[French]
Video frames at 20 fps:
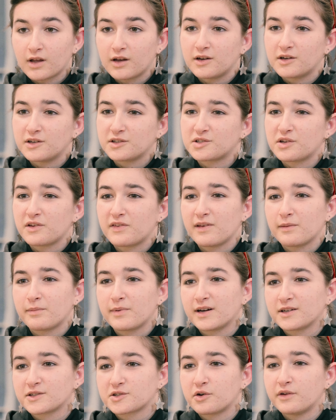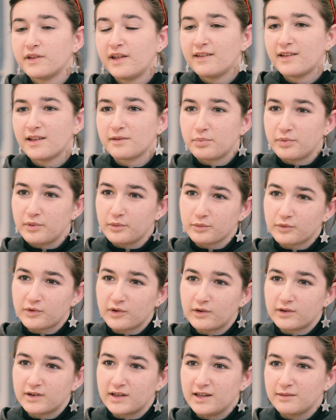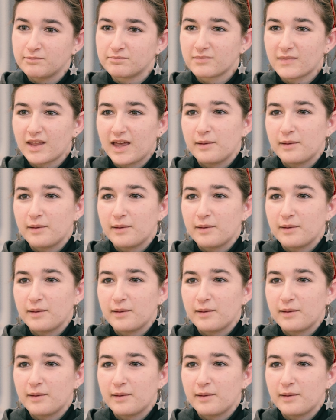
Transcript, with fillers: Euh, je sais pas, je connais Anna depuis longtemps et